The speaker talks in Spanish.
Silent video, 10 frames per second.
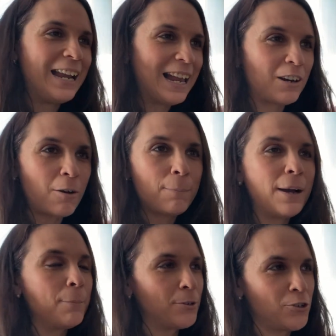en la
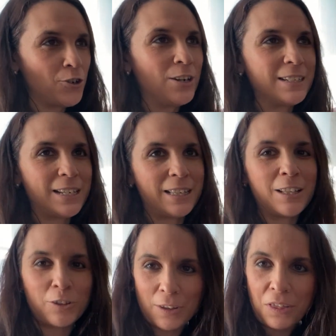ropa, pues no, les
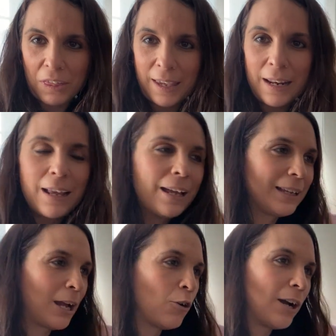intento decir
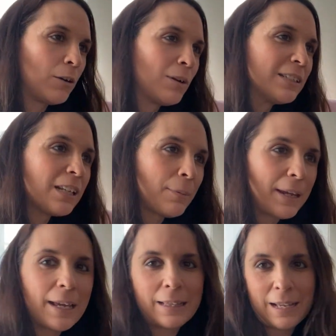que cojan una
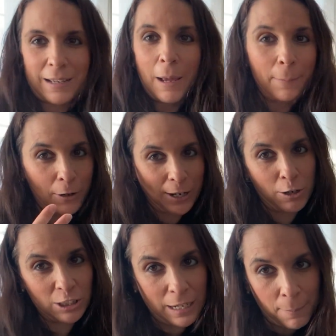servilleta, pero que
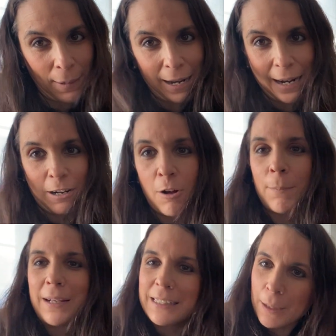no se limpien en la
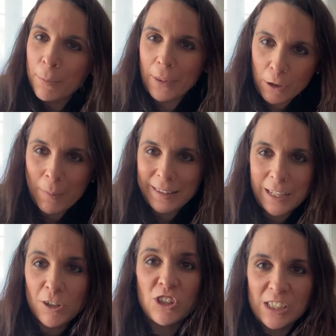ropa. Ese tipo de
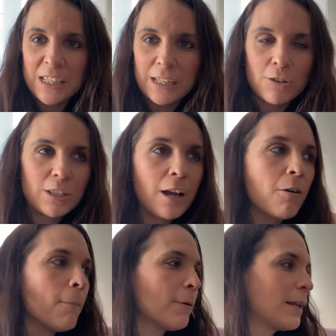comentarios sí se los
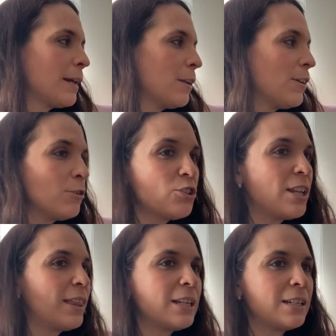hago, porque creo que no es
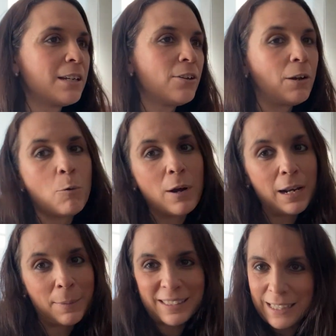necesario que igual
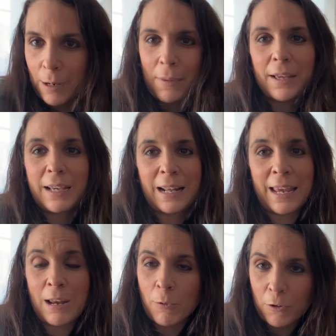la mancha que me dejan
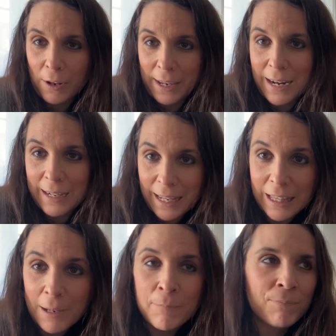ahí, luego no hay quien la
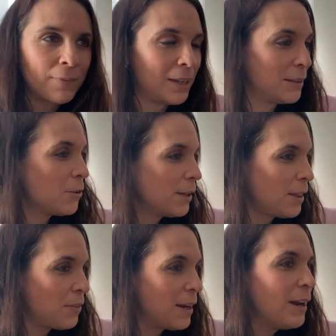quite que tengo que
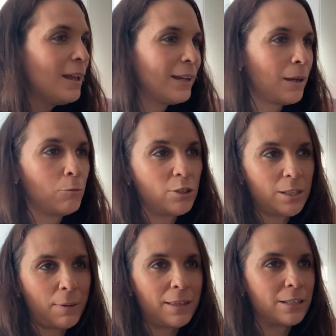decir que
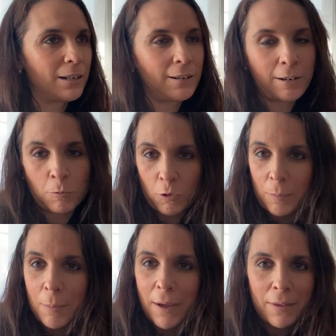muchas veces recurro a
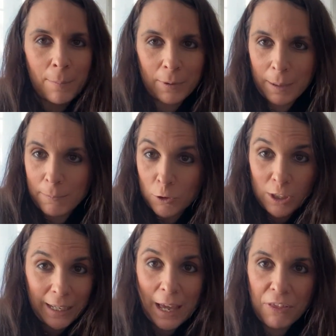mi madre porque no
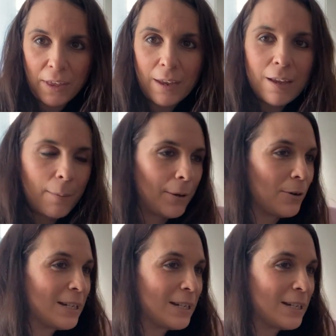sé qué hace, pero